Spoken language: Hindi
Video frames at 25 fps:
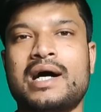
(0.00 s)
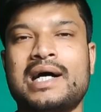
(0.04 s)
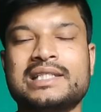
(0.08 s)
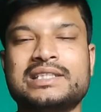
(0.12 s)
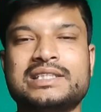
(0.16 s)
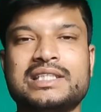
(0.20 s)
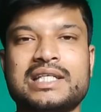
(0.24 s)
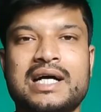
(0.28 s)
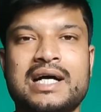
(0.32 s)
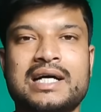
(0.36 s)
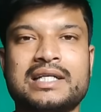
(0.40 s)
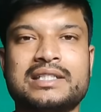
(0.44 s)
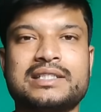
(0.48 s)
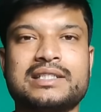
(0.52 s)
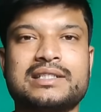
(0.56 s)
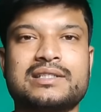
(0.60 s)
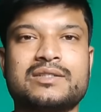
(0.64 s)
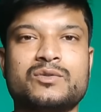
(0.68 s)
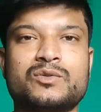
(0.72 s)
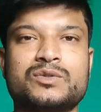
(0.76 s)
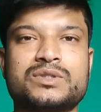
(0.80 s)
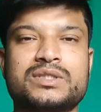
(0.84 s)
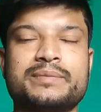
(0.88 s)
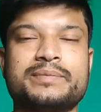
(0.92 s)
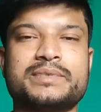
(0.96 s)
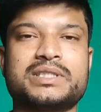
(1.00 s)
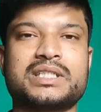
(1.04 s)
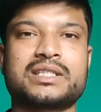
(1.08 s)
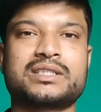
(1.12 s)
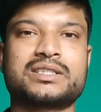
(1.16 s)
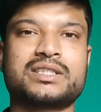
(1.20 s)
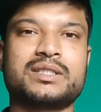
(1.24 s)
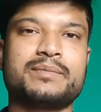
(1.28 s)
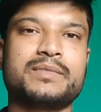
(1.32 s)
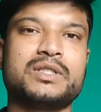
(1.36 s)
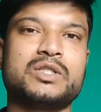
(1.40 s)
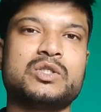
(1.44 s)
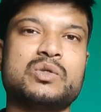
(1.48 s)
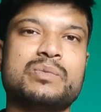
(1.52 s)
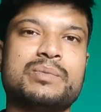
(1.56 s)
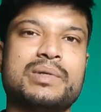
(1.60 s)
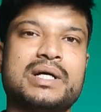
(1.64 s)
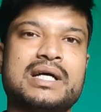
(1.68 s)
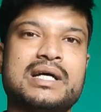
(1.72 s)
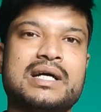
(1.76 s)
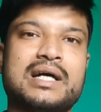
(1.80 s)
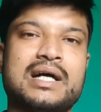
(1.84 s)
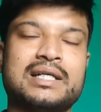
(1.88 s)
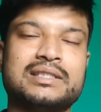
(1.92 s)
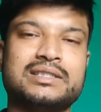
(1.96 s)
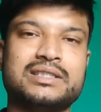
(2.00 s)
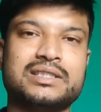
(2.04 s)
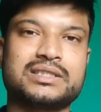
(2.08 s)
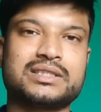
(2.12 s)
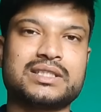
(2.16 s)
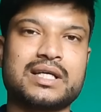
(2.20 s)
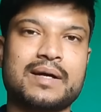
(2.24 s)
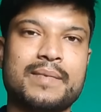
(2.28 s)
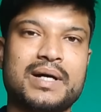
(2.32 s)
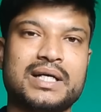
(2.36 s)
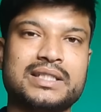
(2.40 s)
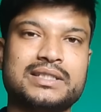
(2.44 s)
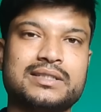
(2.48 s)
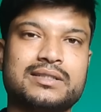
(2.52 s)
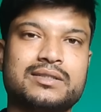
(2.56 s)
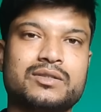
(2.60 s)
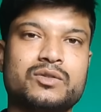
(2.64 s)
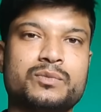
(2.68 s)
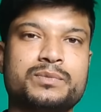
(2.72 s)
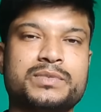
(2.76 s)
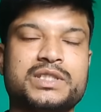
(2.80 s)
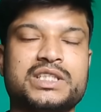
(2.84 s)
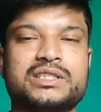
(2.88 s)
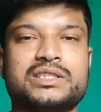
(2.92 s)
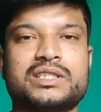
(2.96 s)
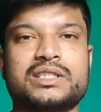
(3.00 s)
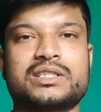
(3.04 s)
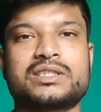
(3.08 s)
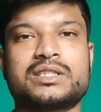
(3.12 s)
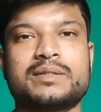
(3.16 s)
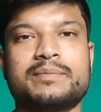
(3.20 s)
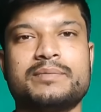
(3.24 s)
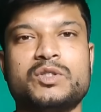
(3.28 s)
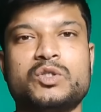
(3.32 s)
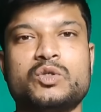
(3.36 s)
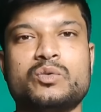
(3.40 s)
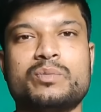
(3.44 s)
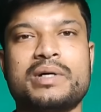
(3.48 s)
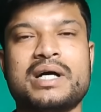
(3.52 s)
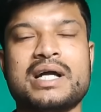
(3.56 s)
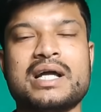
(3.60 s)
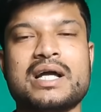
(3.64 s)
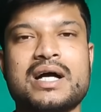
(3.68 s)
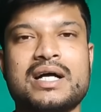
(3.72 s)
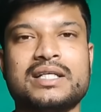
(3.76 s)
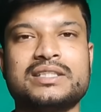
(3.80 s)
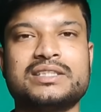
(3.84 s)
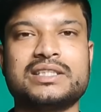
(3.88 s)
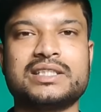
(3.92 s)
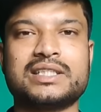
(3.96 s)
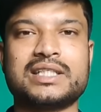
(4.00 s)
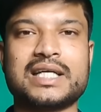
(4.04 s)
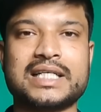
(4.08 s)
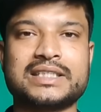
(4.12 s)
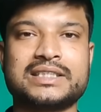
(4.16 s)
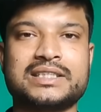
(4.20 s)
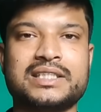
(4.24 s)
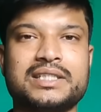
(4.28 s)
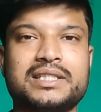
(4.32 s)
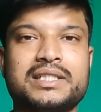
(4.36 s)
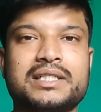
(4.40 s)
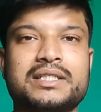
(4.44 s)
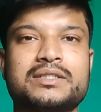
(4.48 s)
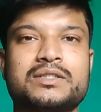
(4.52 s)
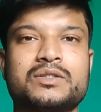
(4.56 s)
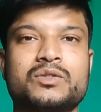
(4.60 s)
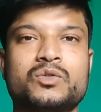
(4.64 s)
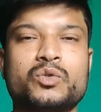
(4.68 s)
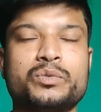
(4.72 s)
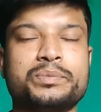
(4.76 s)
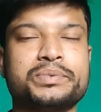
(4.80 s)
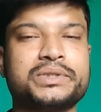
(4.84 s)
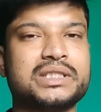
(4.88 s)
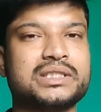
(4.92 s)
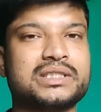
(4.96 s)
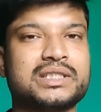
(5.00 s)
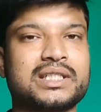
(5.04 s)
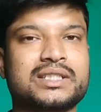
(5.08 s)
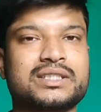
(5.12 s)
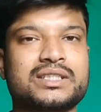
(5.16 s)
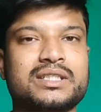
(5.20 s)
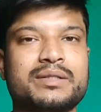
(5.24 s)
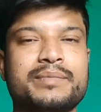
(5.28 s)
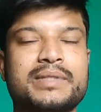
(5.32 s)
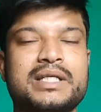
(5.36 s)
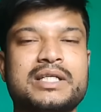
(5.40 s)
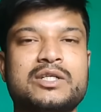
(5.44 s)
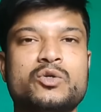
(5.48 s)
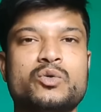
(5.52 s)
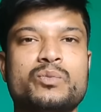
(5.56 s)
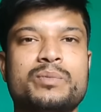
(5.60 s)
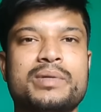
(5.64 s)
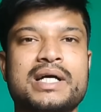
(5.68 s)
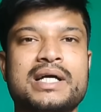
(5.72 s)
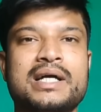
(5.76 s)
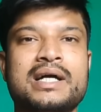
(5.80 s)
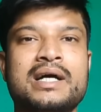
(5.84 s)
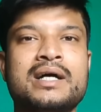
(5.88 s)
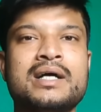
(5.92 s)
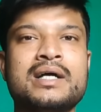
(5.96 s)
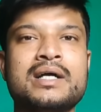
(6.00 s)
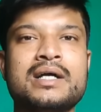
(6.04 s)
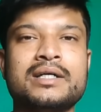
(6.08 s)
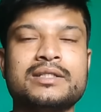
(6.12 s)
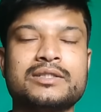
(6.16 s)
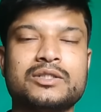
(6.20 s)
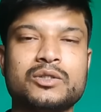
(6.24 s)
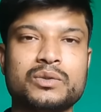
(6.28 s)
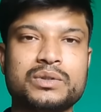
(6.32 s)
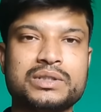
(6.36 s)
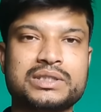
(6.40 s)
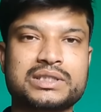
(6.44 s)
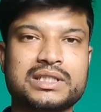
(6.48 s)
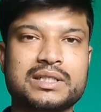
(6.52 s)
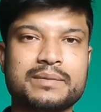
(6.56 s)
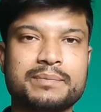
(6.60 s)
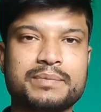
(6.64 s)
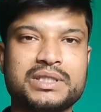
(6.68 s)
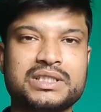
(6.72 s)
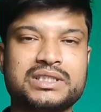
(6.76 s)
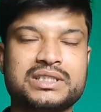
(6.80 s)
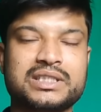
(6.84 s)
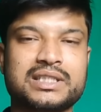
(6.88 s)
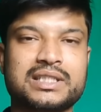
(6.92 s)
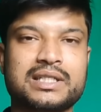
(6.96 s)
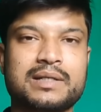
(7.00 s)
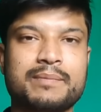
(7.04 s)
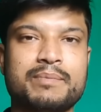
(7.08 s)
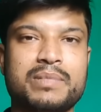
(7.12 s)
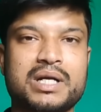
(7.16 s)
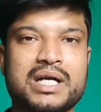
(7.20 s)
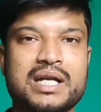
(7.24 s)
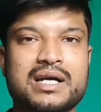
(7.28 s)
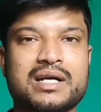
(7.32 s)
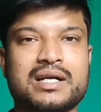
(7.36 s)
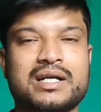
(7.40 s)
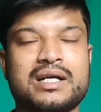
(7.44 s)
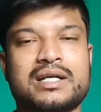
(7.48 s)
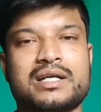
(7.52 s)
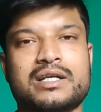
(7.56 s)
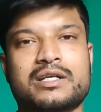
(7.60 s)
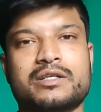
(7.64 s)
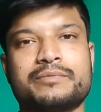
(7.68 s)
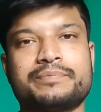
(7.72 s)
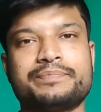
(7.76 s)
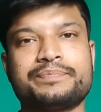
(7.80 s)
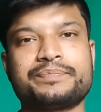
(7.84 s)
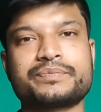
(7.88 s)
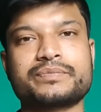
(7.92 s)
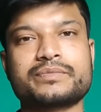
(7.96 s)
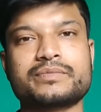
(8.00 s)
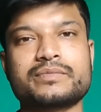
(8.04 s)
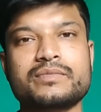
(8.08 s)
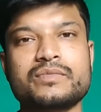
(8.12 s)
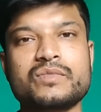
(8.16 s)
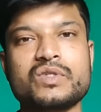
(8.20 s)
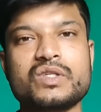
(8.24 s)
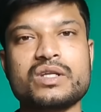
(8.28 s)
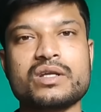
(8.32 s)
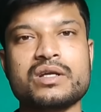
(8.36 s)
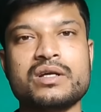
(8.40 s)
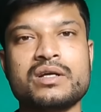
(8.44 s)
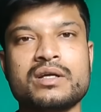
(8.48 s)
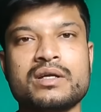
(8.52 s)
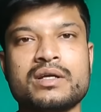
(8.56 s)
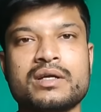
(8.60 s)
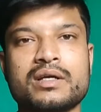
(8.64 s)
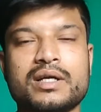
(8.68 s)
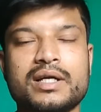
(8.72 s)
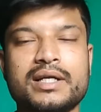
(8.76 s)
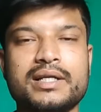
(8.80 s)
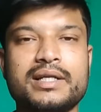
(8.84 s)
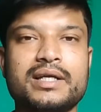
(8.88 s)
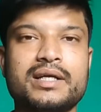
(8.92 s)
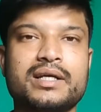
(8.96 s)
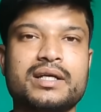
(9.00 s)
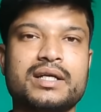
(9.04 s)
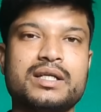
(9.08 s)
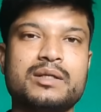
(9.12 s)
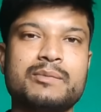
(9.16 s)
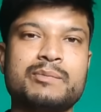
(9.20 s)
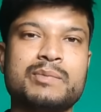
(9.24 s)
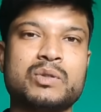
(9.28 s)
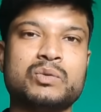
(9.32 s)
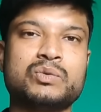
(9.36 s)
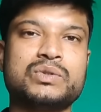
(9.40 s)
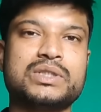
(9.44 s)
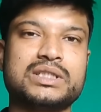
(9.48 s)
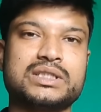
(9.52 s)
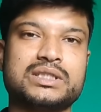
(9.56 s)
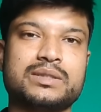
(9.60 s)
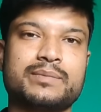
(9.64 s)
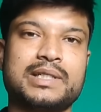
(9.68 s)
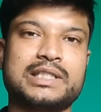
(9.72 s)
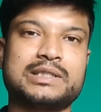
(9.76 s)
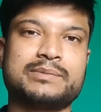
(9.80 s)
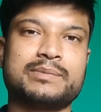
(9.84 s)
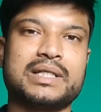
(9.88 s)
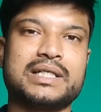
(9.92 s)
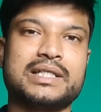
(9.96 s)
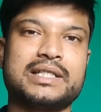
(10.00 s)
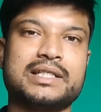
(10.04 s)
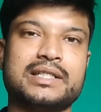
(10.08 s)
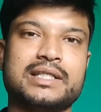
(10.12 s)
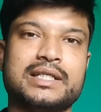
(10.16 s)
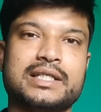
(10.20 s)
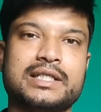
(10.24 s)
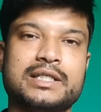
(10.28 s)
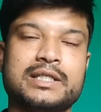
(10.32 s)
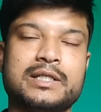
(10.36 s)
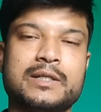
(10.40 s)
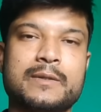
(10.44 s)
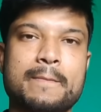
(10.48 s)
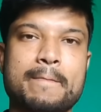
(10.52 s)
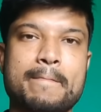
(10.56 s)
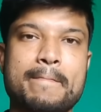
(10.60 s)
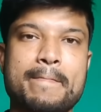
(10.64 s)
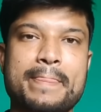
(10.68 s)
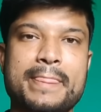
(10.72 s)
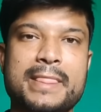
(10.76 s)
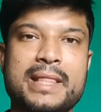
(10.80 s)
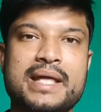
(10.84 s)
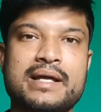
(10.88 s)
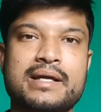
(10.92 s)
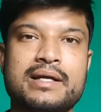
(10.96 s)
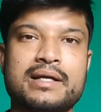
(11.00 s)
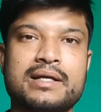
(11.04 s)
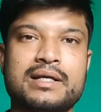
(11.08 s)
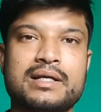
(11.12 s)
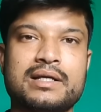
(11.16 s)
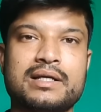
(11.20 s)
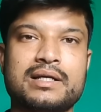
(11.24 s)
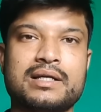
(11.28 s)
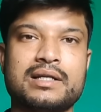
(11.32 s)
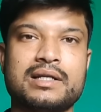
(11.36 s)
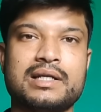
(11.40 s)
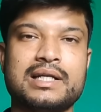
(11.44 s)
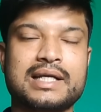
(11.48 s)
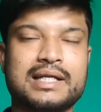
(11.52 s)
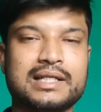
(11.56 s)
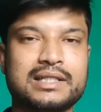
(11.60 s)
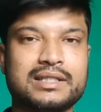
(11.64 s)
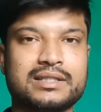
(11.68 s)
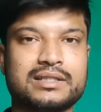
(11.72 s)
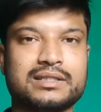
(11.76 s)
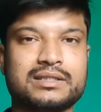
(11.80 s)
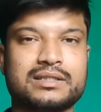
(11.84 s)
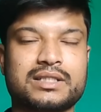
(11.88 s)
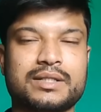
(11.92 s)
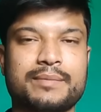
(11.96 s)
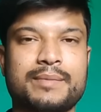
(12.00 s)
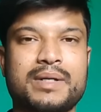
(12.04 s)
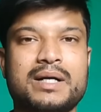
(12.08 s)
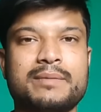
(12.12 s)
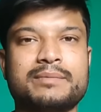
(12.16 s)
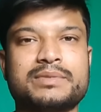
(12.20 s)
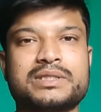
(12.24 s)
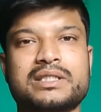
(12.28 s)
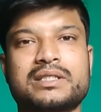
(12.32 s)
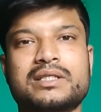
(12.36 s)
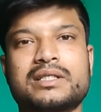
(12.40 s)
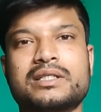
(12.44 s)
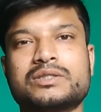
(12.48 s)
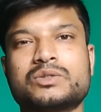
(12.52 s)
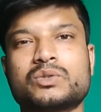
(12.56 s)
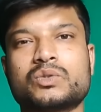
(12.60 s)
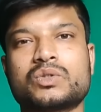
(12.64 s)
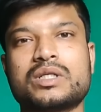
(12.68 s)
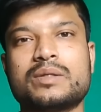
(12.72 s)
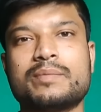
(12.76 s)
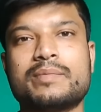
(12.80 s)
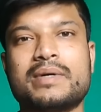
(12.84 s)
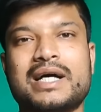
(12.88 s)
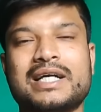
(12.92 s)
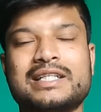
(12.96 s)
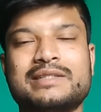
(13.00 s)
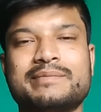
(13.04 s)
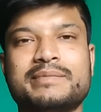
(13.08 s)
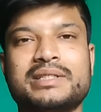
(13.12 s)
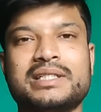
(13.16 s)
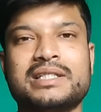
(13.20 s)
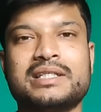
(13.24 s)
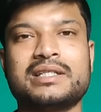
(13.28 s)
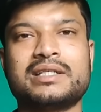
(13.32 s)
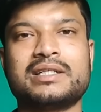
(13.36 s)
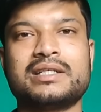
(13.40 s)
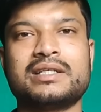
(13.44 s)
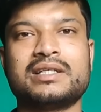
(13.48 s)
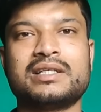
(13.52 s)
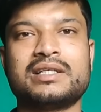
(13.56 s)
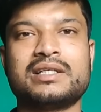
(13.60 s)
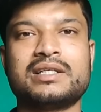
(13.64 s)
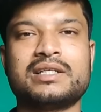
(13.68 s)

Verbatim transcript: आज ये आर्थिक रूप से सक्षम नहीं हो पाया आज ये सामाजिक रूप से सक्षम नहीं हो पाया आज ये राजनीतिक रूप से सक्षम नहीं हो पाया तो इसके पीछे का बड़ा कारण कहीं ना कहीं बहुजन समाज पार्टी रही लेकिन तमाम संघर्षों के बाद में